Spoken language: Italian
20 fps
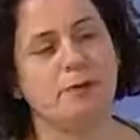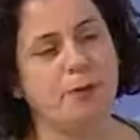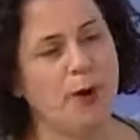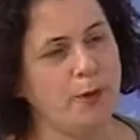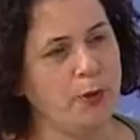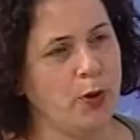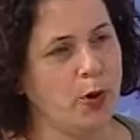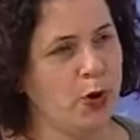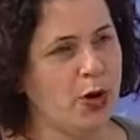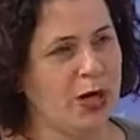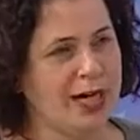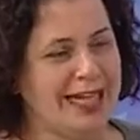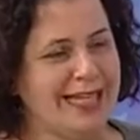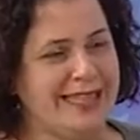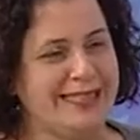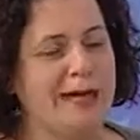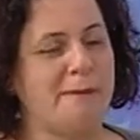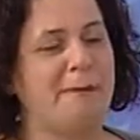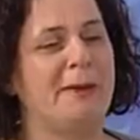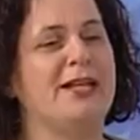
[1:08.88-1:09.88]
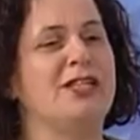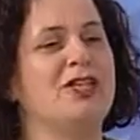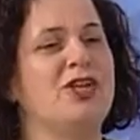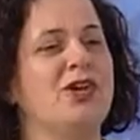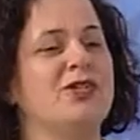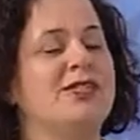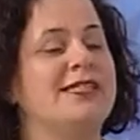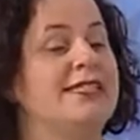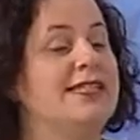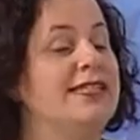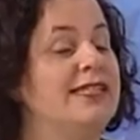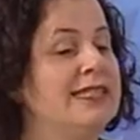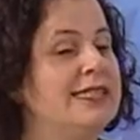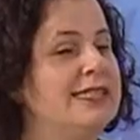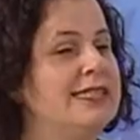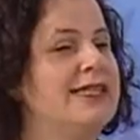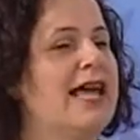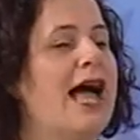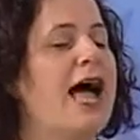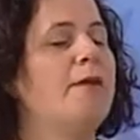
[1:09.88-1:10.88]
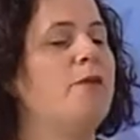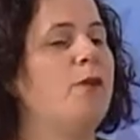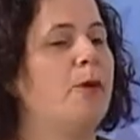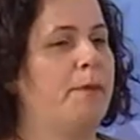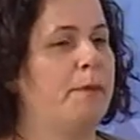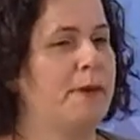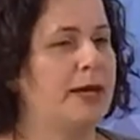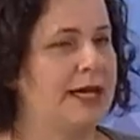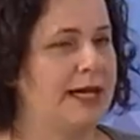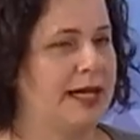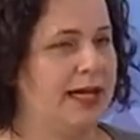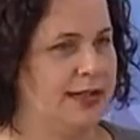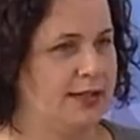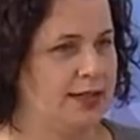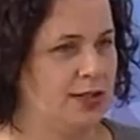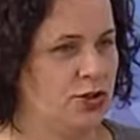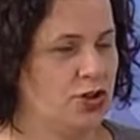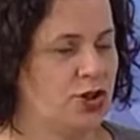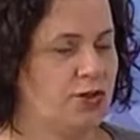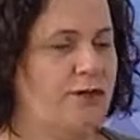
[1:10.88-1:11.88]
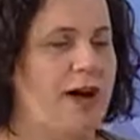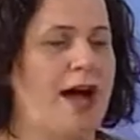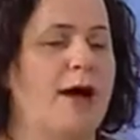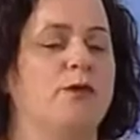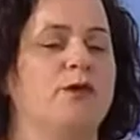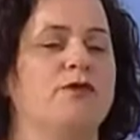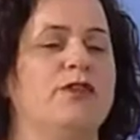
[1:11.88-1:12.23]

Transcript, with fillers: Proprio con Rita Pagnozzi iniziamo perché, dicevamo,